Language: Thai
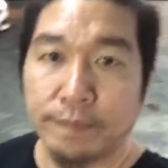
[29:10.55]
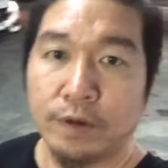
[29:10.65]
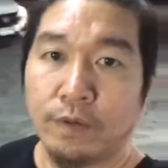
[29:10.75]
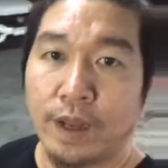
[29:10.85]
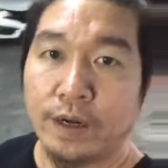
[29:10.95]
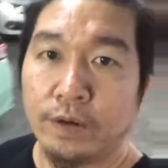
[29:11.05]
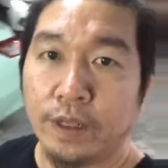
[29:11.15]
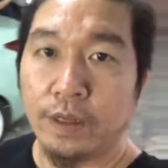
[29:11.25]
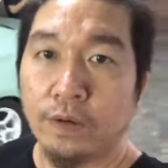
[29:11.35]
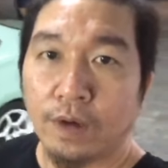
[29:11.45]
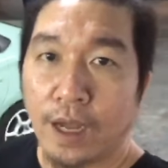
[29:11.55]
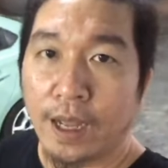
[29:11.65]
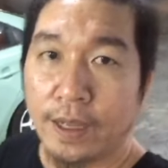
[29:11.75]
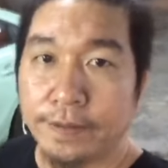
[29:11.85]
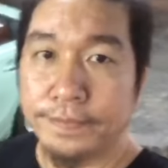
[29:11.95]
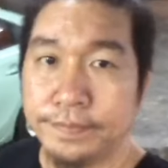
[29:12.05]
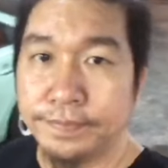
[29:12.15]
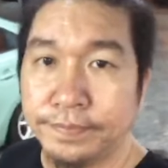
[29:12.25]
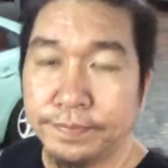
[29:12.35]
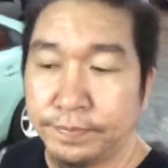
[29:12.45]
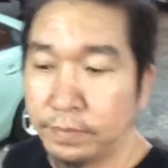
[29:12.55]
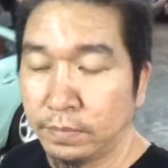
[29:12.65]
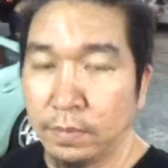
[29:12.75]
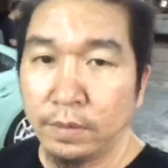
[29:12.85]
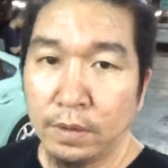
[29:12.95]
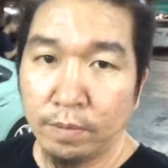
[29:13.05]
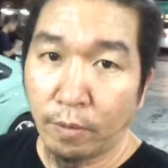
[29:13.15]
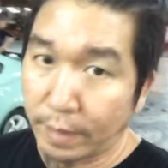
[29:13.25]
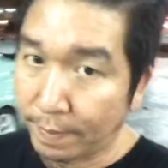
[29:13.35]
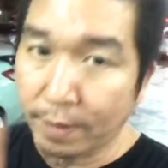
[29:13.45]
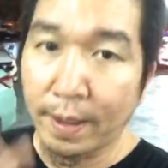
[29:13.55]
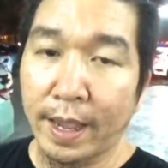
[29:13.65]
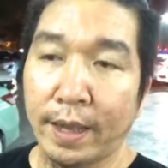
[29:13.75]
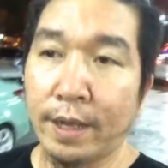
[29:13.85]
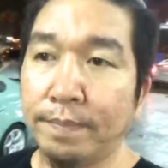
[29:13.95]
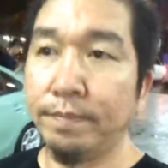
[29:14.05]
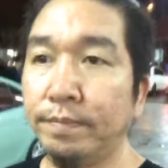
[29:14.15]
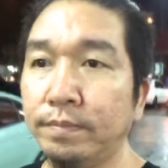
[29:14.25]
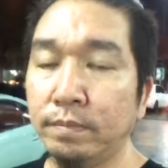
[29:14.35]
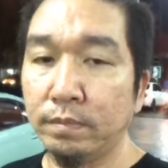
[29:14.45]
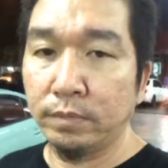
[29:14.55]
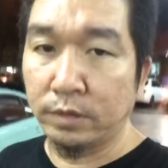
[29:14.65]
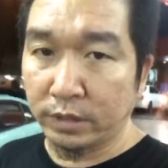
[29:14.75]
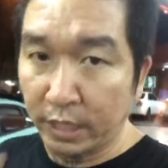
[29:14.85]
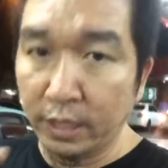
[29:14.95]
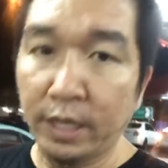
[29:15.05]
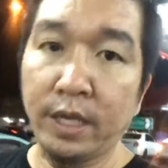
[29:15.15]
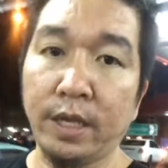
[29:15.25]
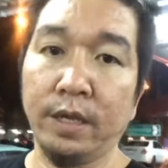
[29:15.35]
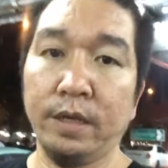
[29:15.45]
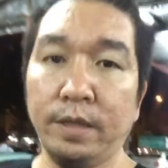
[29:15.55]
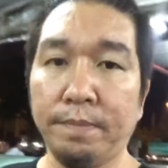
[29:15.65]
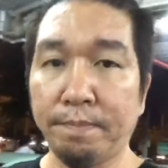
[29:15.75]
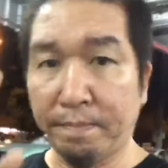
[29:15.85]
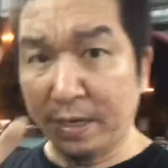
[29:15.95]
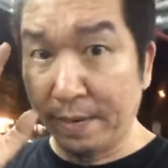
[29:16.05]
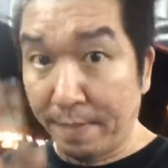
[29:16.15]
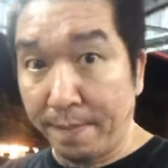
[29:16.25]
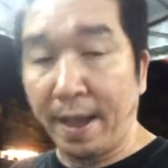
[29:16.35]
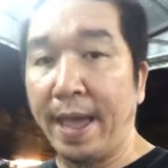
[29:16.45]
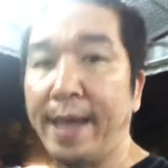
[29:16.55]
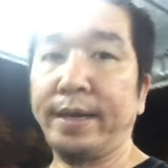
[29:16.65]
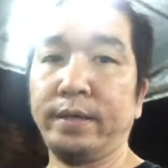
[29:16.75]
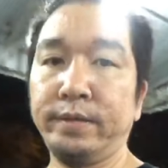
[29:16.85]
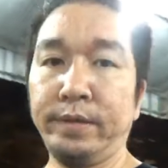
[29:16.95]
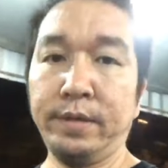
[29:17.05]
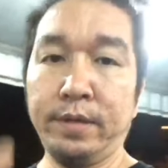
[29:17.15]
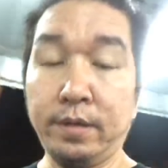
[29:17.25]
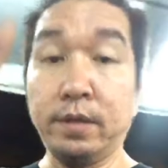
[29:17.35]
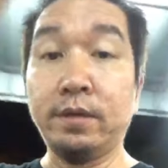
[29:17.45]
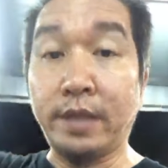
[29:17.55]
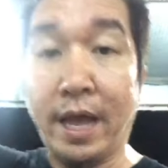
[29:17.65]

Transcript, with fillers: วันๆดูดิลูกค้า ผมทำไม่แพงครับที่นี่คือไม่แพงนะ